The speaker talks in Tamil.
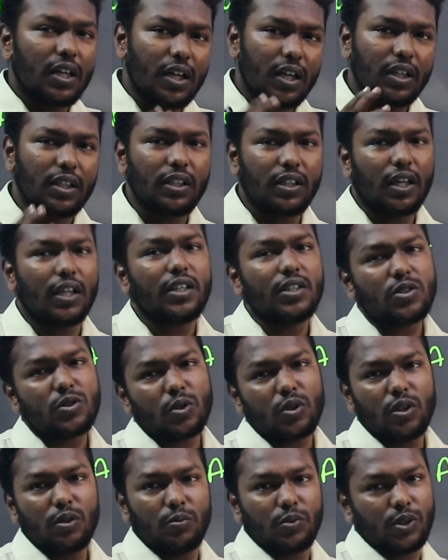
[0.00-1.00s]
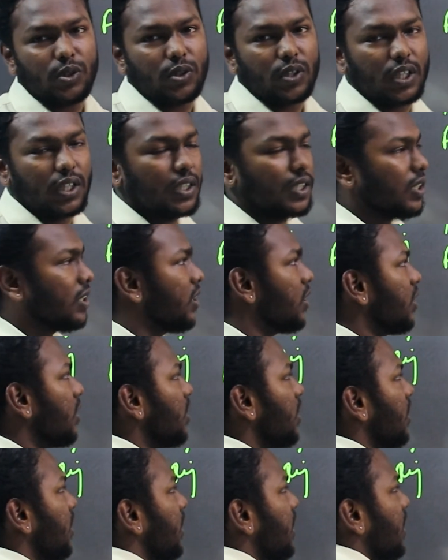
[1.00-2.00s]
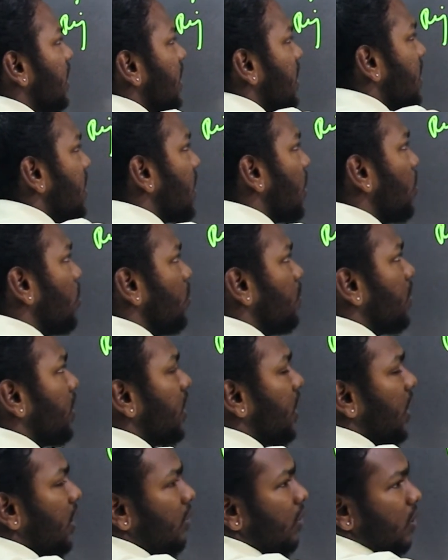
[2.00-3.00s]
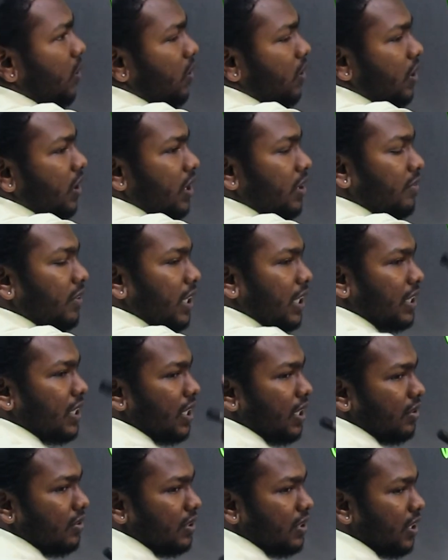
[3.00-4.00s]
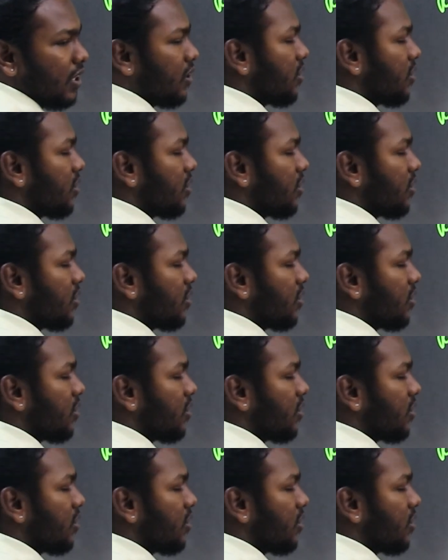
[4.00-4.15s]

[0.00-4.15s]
கட்டாயம் சொல்ல முடியும் கரெக்டுங்களா இங்கேருந்து கவுண்ட் பண்ணிட்டே வரோம் இவங்க எத்தனாவதுன்னு